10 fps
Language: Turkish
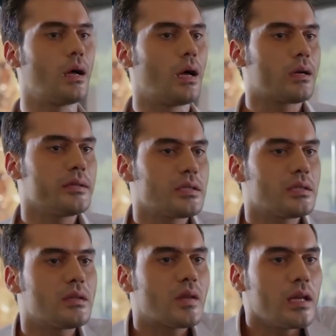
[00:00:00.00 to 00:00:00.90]
Allah
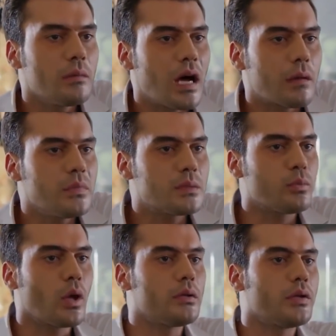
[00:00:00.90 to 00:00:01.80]
arkadaş ne tanımakmış
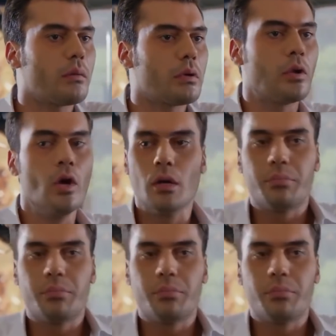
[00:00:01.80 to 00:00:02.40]
bu ay ya.